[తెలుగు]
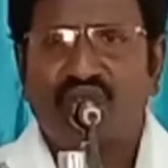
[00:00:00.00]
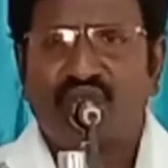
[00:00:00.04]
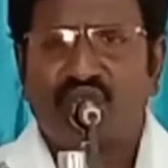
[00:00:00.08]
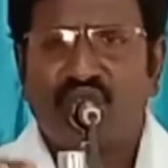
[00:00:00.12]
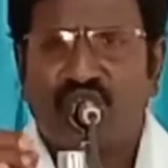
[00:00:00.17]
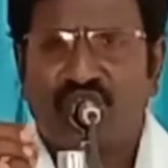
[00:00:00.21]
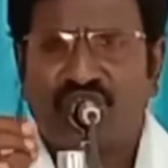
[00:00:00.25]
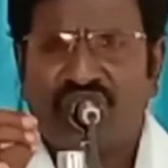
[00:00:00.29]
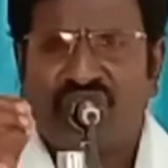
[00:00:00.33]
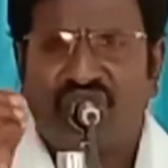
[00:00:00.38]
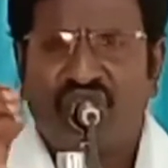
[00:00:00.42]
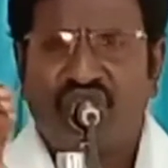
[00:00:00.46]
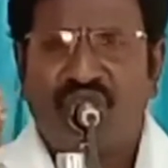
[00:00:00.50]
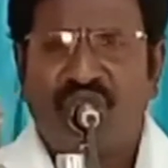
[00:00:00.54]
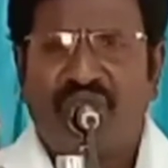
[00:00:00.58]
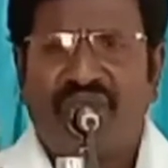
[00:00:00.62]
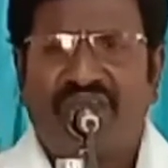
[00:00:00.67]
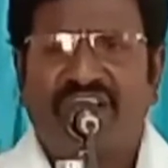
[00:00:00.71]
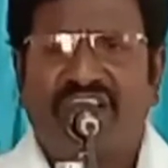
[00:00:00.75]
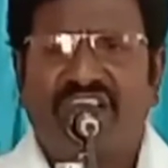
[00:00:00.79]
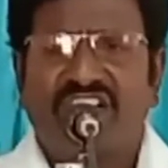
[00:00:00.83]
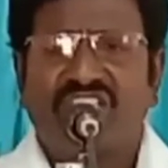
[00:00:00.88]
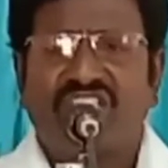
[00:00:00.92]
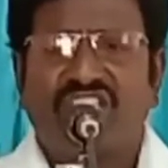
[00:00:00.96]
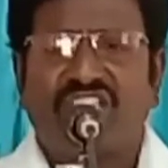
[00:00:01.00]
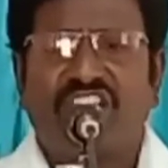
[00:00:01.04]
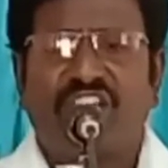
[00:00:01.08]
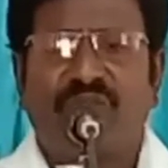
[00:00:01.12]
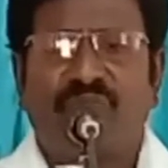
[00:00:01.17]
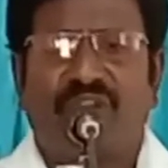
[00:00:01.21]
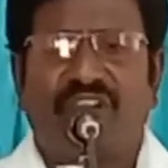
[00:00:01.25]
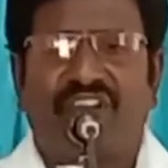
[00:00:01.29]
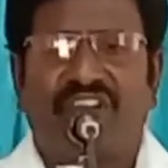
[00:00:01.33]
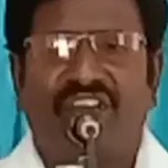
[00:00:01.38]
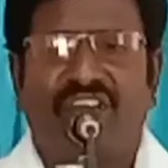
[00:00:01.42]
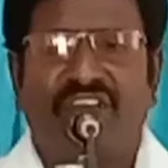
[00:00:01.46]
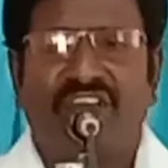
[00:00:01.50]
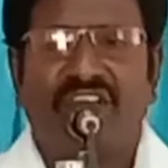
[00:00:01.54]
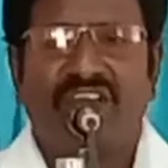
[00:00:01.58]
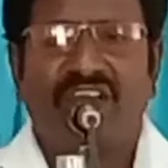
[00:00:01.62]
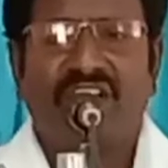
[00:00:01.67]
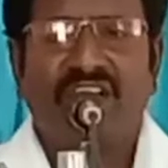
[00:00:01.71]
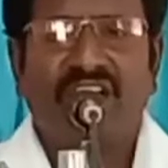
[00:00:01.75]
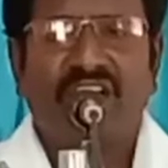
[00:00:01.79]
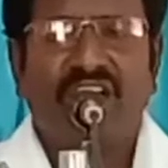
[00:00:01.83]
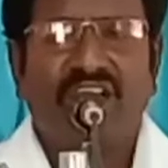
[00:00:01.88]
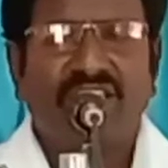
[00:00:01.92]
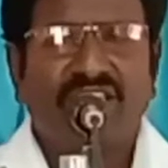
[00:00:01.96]
చూడలేని చేయబడి
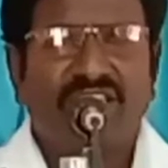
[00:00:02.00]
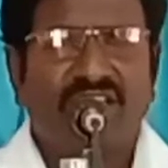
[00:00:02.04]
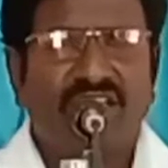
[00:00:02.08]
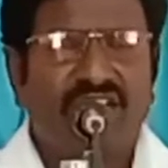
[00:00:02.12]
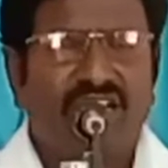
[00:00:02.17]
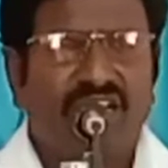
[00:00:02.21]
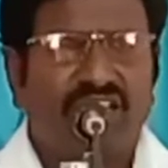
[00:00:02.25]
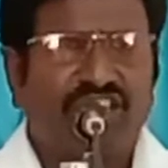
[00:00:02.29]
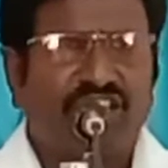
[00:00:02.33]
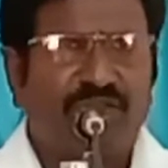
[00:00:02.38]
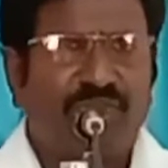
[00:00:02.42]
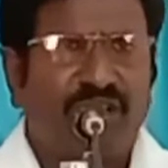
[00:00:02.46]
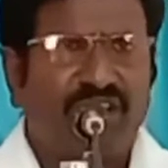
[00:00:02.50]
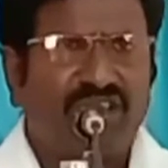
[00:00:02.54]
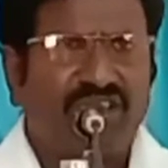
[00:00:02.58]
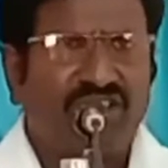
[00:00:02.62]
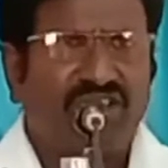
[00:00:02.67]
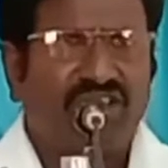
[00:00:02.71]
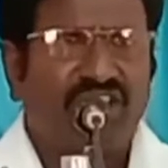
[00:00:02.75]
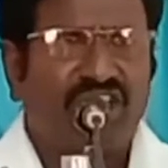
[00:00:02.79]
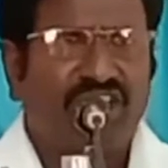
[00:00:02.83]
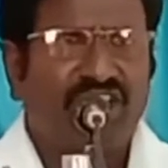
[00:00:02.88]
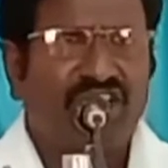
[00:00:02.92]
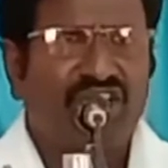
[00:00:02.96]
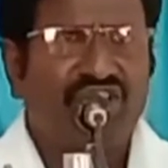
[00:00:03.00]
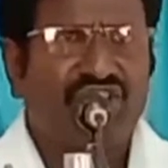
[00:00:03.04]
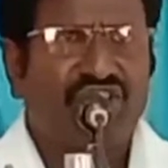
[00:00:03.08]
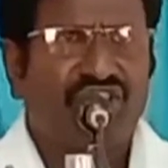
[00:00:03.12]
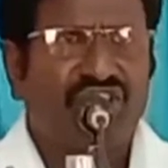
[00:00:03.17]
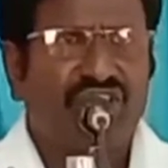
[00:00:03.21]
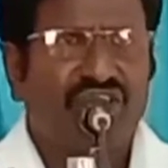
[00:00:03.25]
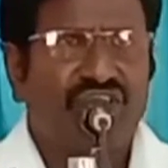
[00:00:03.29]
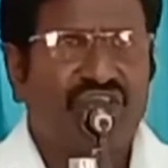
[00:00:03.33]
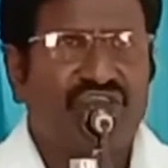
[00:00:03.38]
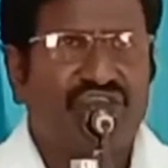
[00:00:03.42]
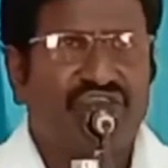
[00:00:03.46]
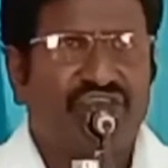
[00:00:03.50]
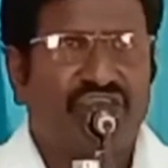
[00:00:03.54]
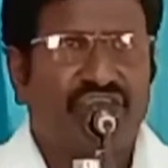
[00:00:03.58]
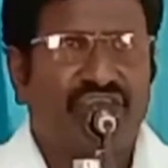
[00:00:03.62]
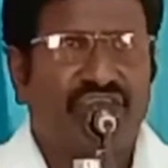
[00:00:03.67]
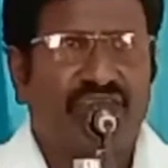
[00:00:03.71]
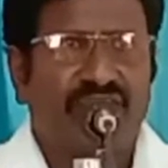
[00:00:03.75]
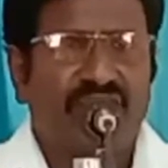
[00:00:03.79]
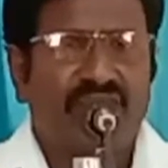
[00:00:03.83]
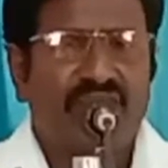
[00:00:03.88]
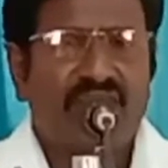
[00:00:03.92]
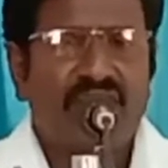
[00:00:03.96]
తన రక్తం అంతటిని చిందించి
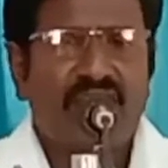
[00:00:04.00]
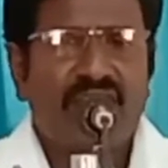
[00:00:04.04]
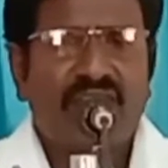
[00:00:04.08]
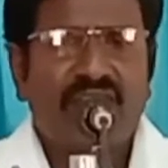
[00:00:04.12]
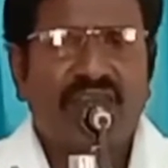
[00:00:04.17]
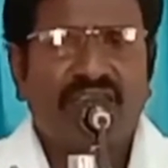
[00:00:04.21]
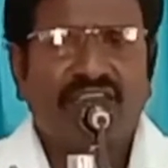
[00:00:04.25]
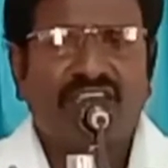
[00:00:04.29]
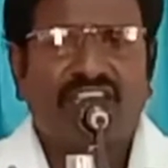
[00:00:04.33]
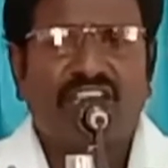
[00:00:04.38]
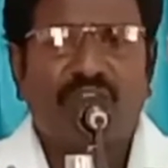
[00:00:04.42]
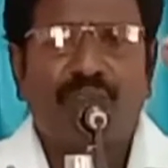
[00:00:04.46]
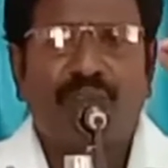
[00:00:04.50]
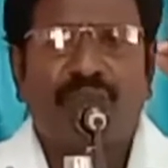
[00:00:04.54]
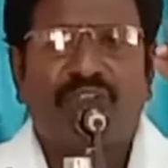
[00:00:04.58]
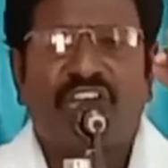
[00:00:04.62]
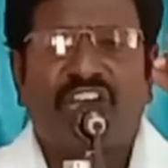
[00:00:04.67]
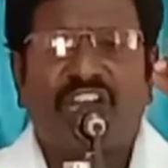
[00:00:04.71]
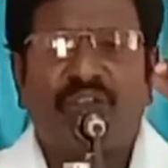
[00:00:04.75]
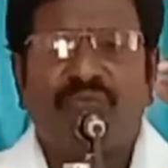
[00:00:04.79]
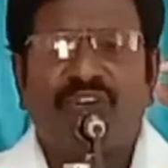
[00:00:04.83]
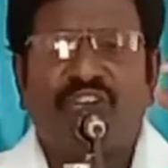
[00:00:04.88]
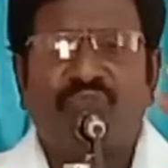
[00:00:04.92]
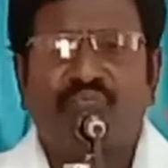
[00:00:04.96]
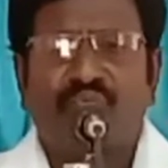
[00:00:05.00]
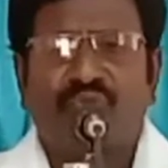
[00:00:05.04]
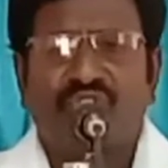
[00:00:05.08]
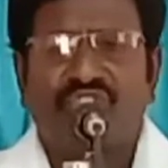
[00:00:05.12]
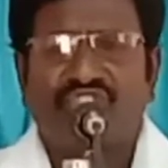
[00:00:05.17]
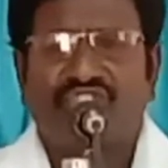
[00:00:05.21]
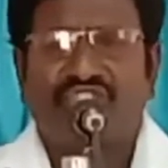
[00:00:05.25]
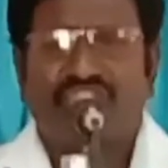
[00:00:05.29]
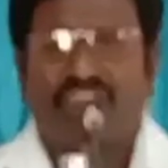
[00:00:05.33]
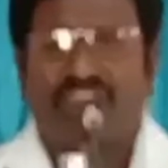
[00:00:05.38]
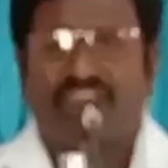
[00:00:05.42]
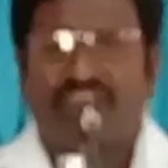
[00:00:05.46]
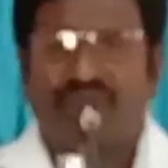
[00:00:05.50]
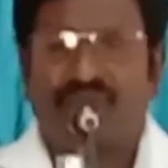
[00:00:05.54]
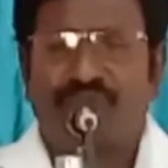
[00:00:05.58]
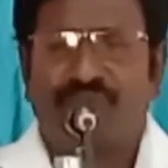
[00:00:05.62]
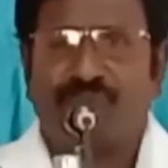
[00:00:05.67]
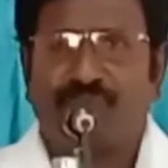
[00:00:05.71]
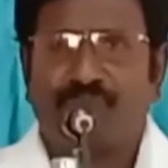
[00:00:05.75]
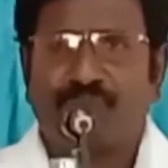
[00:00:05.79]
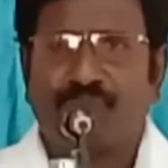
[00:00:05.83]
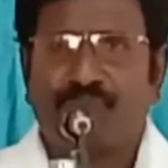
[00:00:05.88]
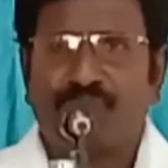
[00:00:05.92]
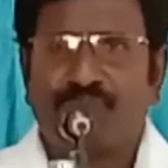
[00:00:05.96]
తన ప్రాణం అర్పించాడు
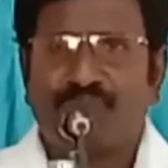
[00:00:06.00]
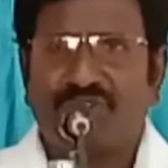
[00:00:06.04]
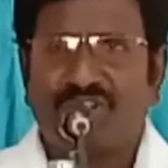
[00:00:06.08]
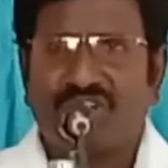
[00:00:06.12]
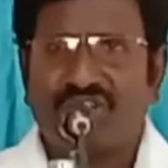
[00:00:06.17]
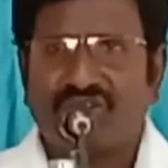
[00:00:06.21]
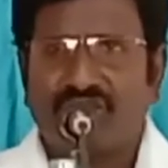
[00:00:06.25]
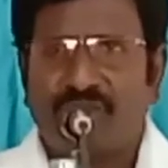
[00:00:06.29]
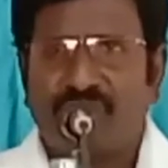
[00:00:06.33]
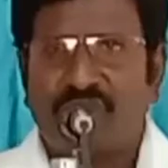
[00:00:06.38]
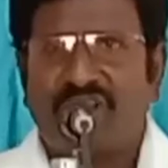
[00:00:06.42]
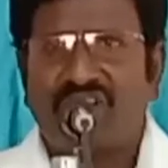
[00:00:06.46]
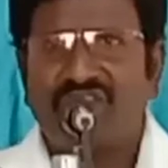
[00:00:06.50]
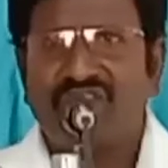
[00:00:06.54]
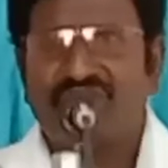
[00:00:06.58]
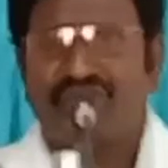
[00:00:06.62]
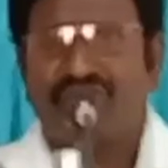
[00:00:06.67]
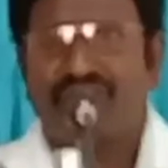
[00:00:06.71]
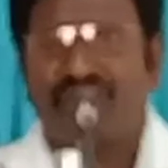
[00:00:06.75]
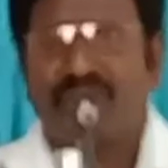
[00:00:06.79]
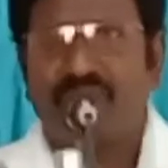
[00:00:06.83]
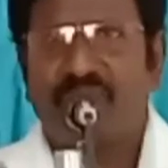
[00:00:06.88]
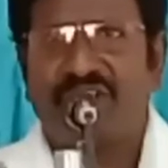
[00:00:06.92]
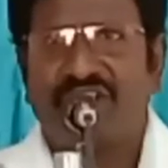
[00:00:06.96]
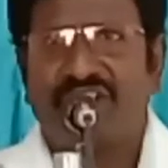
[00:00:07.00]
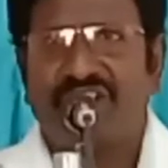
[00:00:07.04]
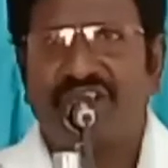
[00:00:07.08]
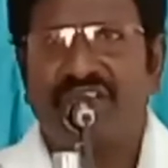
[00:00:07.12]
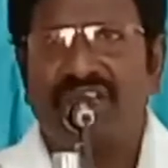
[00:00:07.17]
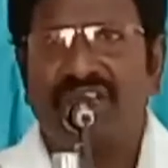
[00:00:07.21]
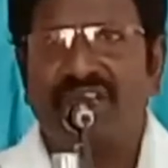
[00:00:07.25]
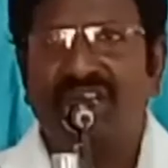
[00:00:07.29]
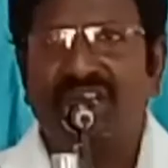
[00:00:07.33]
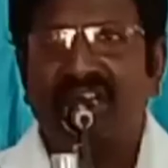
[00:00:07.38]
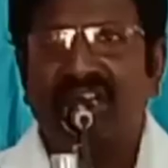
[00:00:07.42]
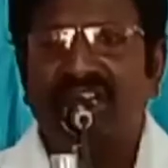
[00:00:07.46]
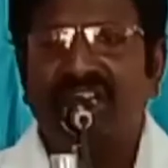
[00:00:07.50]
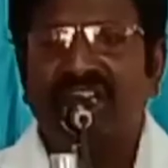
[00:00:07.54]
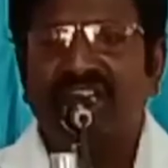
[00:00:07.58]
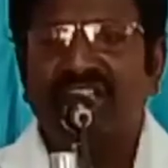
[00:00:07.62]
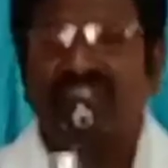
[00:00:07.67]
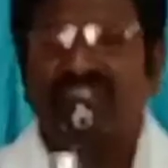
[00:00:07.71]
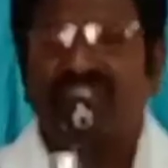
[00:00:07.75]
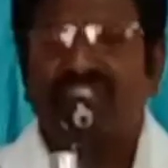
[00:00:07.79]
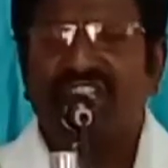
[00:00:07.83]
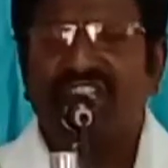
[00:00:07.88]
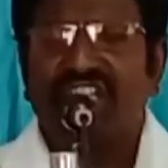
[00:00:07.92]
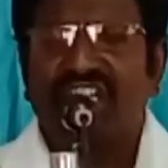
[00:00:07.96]
సమాధి చేయబడి
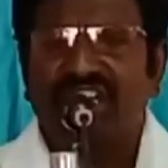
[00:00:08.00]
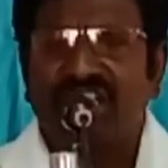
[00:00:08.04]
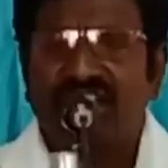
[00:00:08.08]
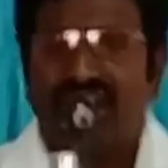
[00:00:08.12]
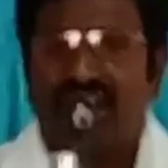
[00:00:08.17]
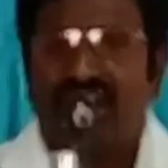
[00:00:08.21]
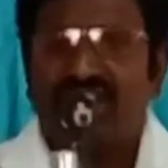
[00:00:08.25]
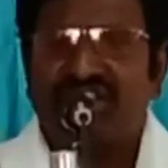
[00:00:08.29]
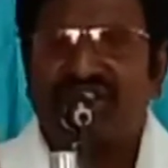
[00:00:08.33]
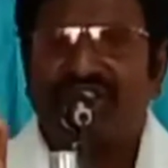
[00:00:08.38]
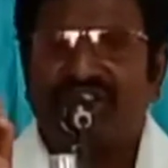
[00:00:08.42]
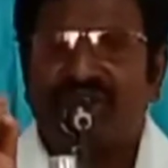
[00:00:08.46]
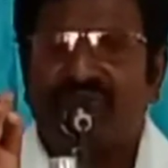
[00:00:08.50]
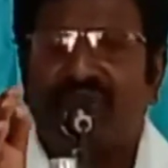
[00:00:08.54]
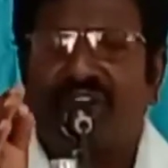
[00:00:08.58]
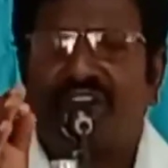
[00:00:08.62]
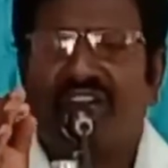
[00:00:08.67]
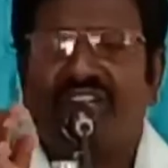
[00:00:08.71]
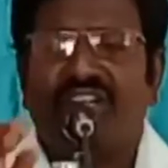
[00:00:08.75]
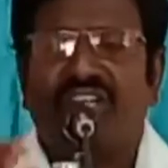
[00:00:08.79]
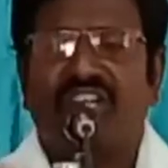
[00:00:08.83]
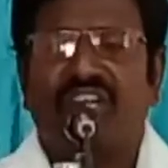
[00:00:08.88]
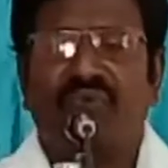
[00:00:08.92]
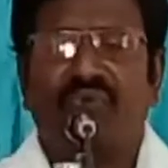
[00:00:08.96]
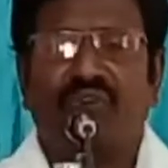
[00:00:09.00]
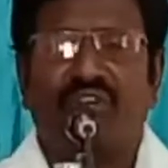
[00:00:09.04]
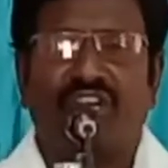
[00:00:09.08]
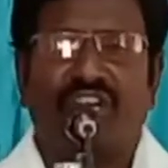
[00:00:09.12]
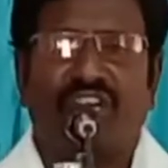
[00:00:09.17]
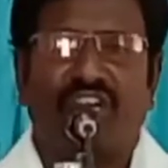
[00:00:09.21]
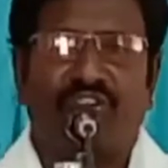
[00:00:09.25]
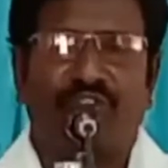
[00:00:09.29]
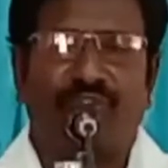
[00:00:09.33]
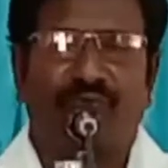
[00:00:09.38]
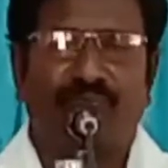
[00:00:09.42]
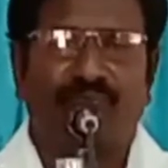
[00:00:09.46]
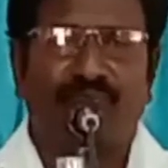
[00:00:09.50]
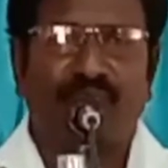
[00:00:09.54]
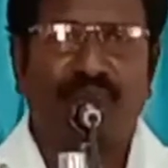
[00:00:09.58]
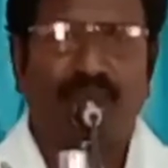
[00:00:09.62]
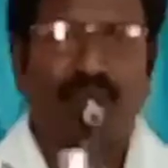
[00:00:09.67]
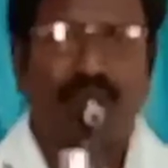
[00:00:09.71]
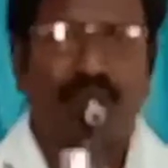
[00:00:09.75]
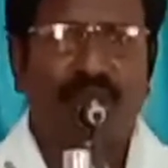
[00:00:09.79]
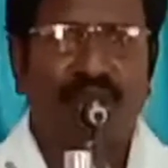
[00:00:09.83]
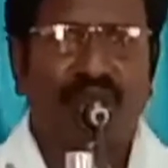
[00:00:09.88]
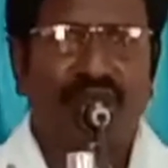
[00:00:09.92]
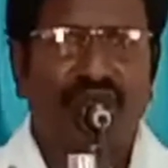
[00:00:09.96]
తిరిగి లేచిన వాడుగా ఉన్నాడు
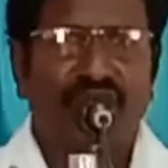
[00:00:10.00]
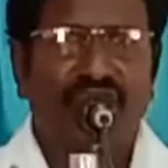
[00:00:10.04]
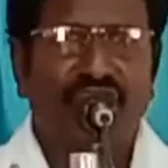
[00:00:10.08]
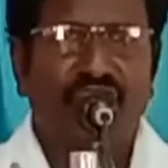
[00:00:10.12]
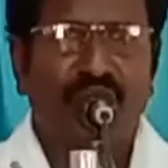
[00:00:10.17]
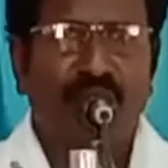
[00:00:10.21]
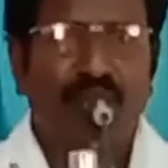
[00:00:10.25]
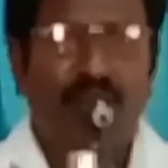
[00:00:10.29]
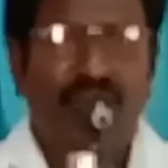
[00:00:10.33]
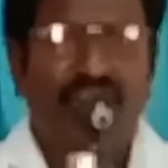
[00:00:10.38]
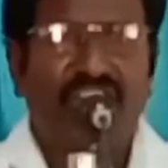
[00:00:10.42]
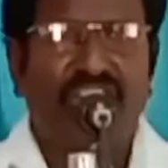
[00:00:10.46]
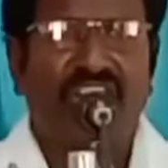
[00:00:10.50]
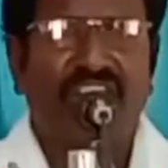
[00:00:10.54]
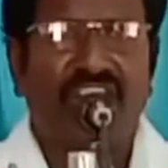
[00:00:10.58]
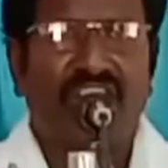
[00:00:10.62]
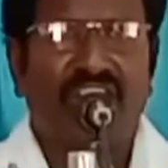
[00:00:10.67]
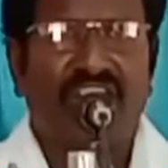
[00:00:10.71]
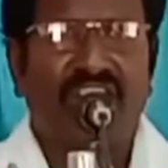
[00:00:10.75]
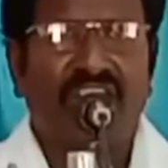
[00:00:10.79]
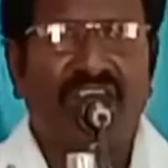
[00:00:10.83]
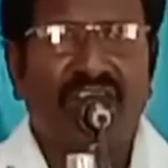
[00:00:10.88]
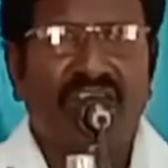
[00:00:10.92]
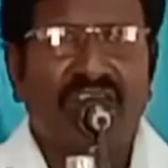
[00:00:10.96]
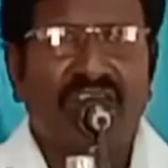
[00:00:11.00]
ప్రిలారా